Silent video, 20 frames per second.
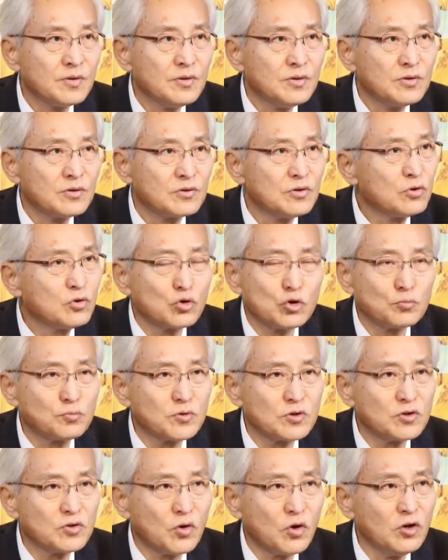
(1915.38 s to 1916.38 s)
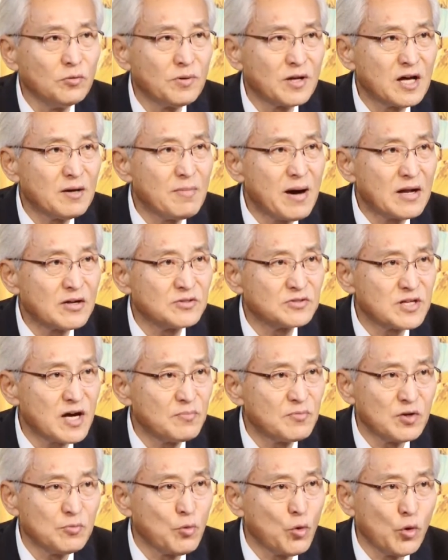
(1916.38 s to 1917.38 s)
그 그룹들은 얼마나 많은
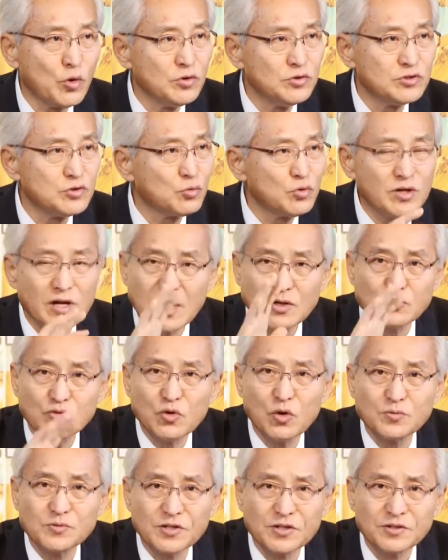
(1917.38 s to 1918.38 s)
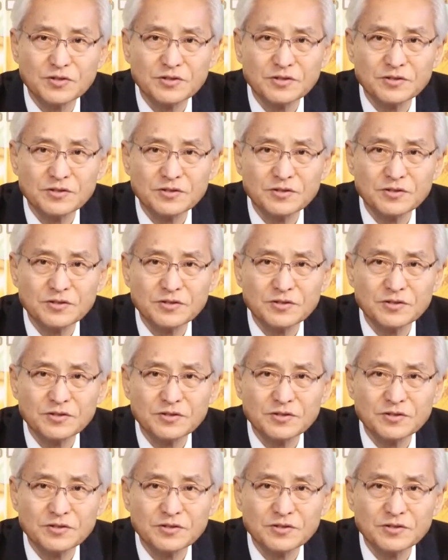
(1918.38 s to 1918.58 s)
사람들이 모였는지 우리는 알 수가 없어요.